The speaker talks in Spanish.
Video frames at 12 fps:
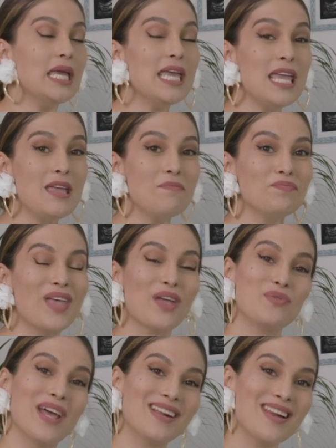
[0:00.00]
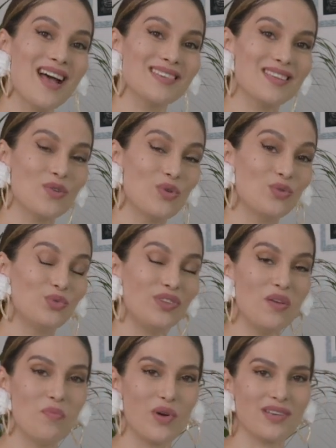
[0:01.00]
Y hay una clase con un
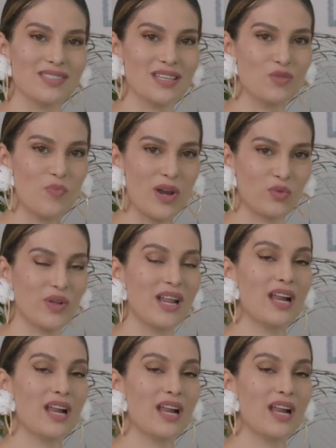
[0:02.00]
tipo que es experto en